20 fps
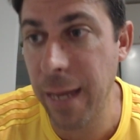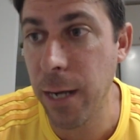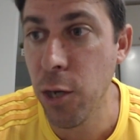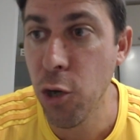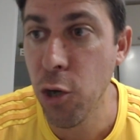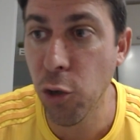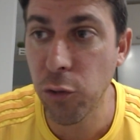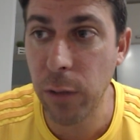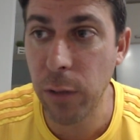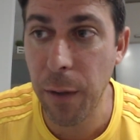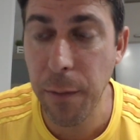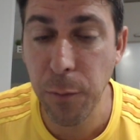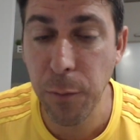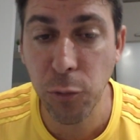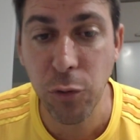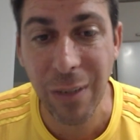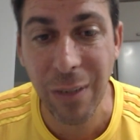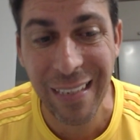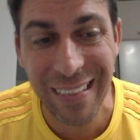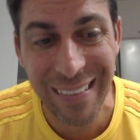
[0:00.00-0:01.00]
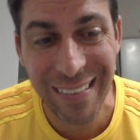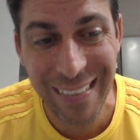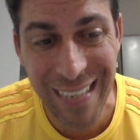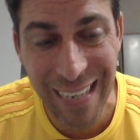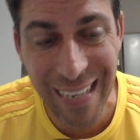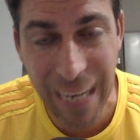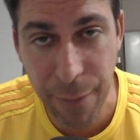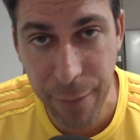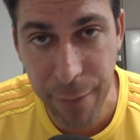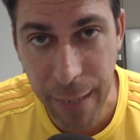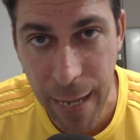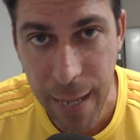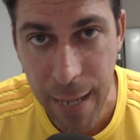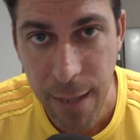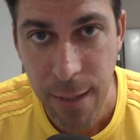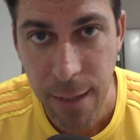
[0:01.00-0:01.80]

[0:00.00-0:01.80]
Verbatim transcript: No sabemos si acabará